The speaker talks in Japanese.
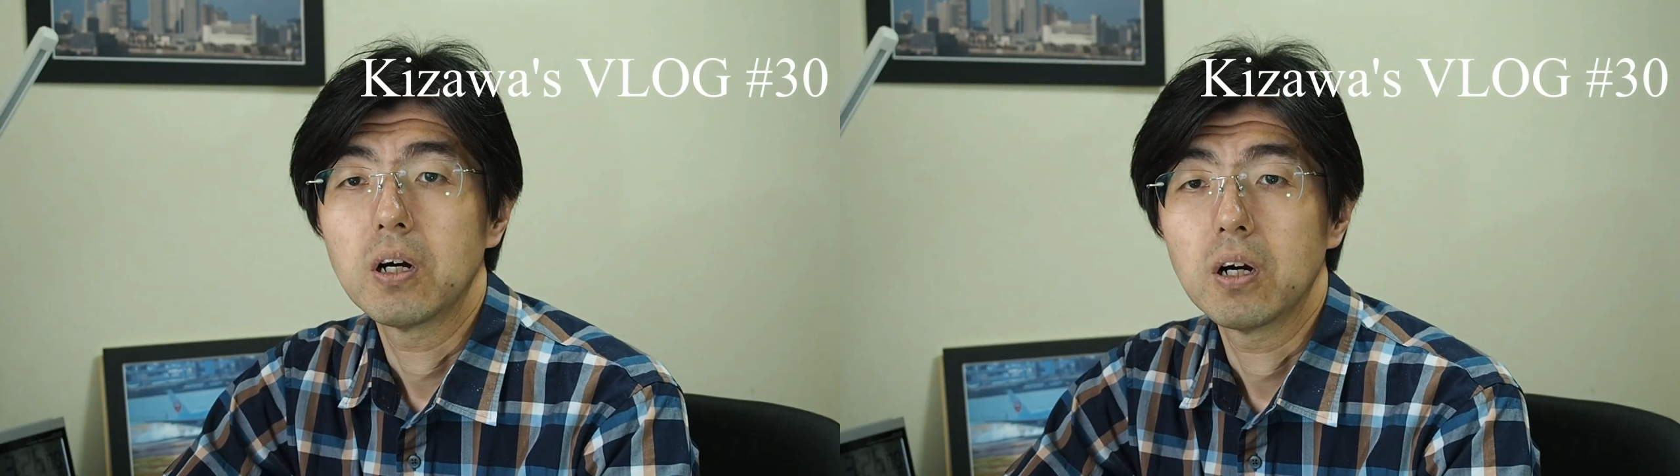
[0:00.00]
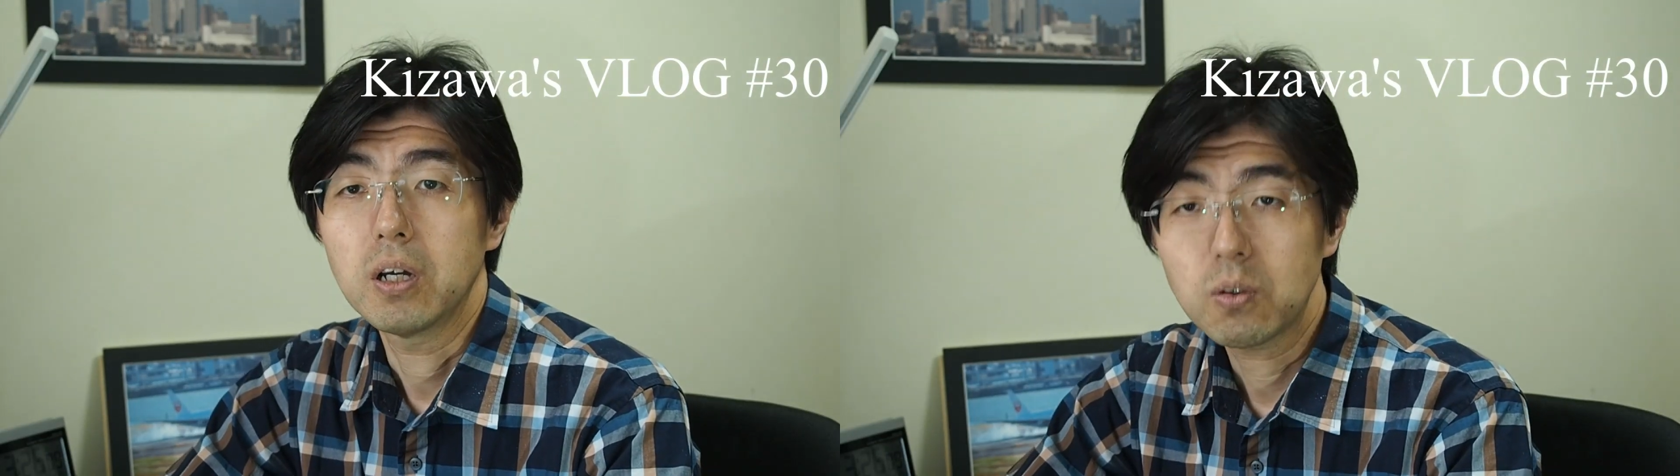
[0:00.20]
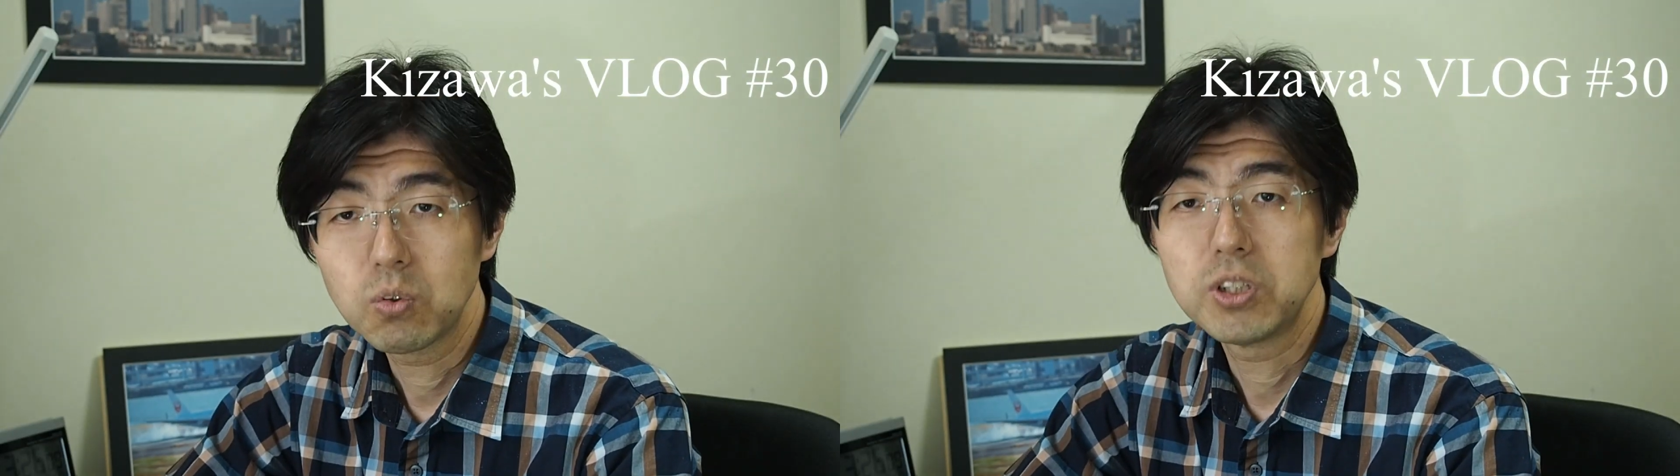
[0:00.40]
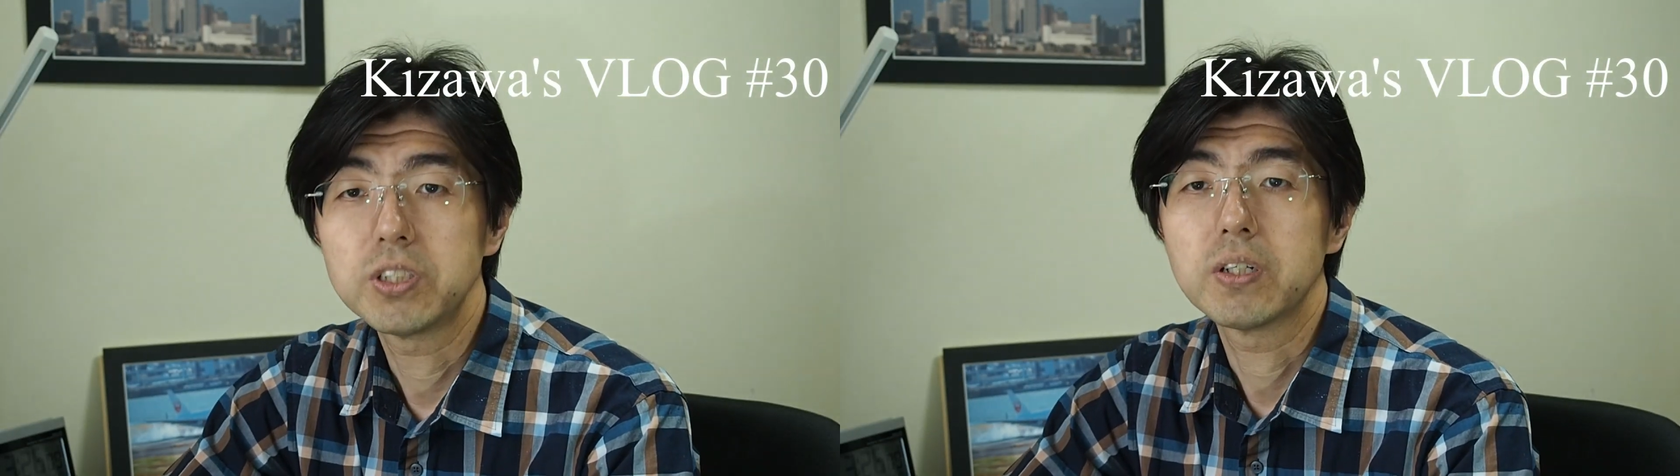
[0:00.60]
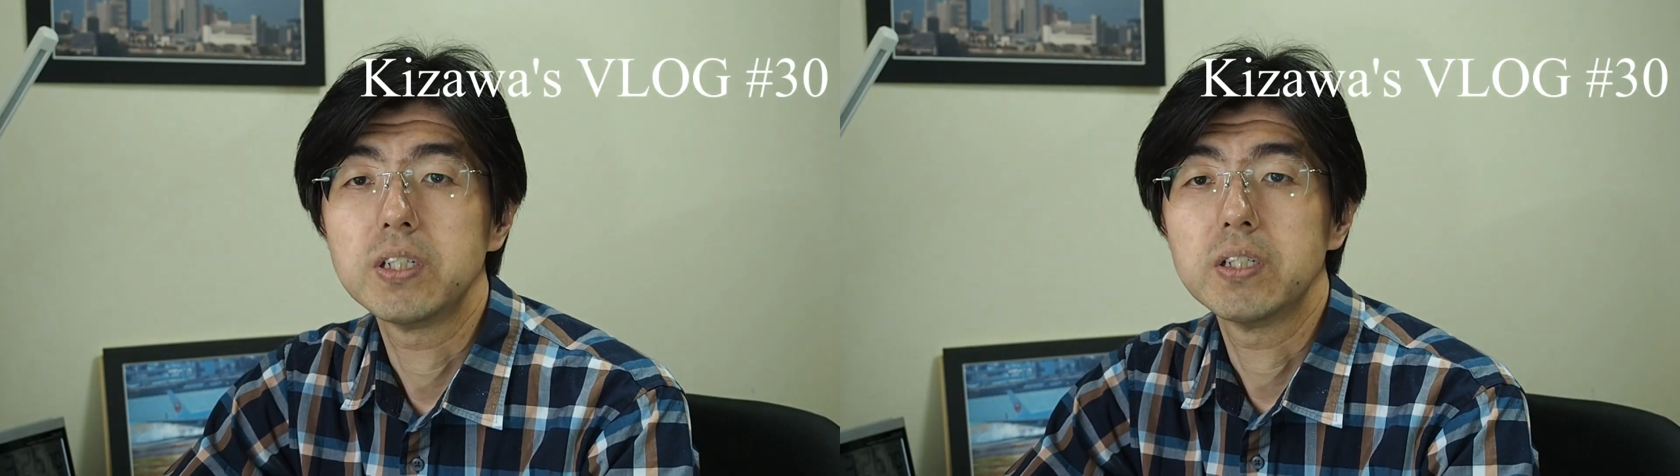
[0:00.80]
はい、こんに
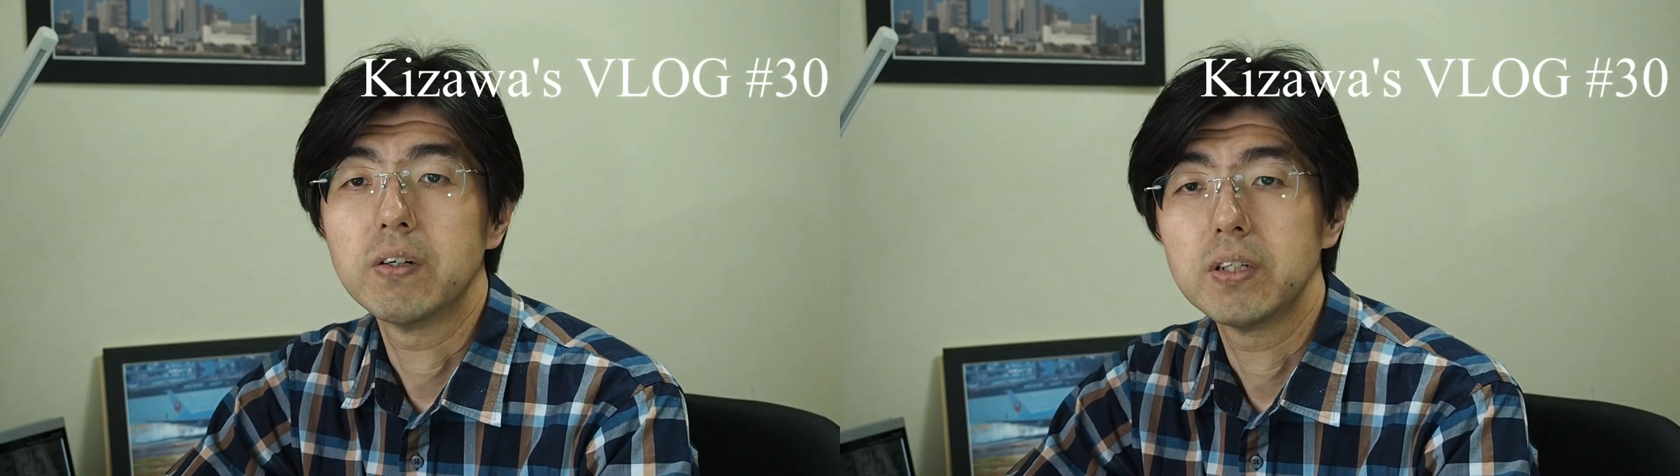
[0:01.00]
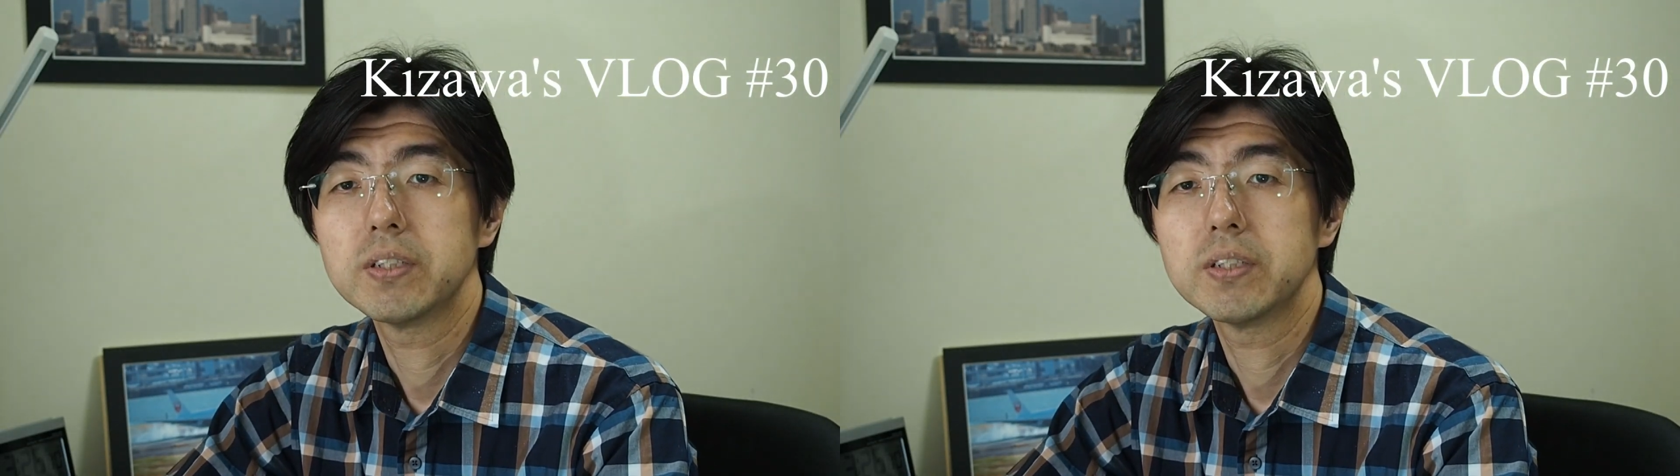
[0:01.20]
ちは、木澤で